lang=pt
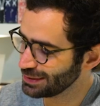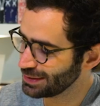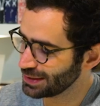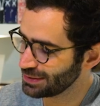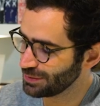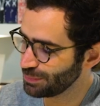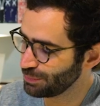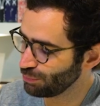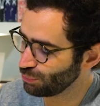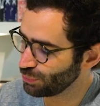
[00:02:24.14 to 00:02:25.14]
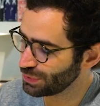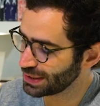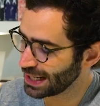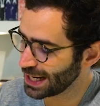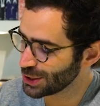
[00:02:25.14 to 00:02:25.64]
né? Você vê
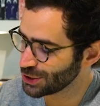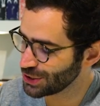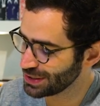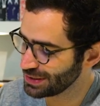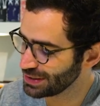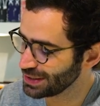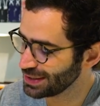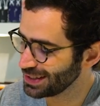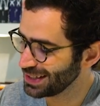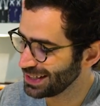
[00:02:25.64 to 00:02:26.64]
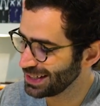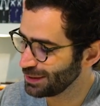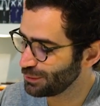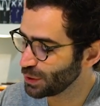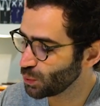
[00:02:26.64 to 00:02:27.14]
trajes e,
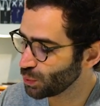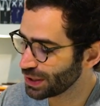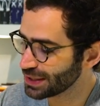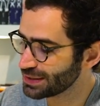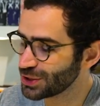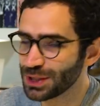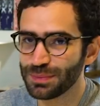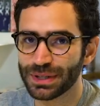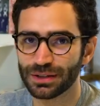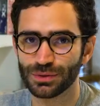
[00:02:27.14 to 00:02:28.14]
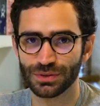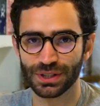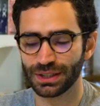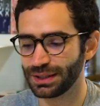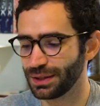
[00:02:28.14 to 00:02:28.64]
e figuras típicas do
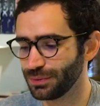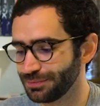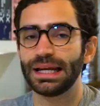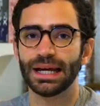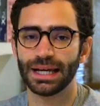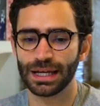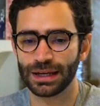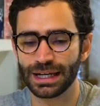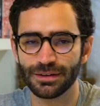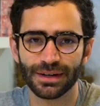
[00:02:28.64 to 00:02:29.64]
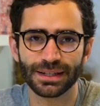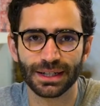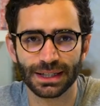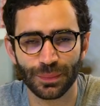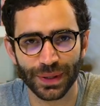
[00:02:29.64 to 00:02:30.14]
sertão. E aí, o que, que vai
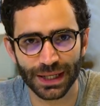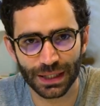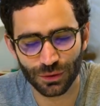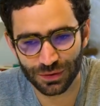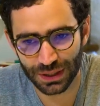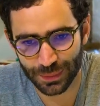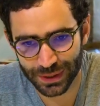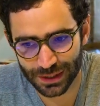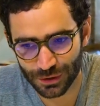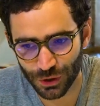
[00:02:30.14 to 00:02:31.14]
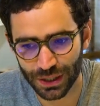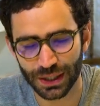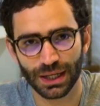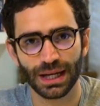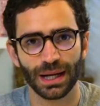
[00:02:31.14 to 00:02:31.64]
tratar, para quem não se lembra da
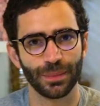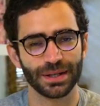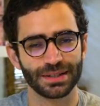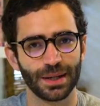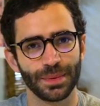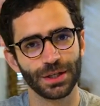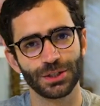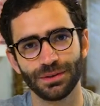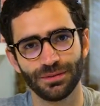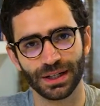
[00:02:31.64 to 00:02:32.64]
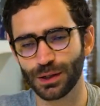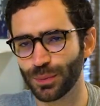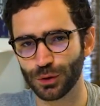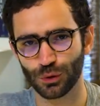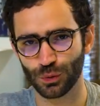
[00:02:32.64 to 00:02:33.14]
história, é basicamente, vai ter
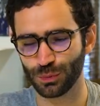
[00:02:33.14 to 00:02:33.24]
uma,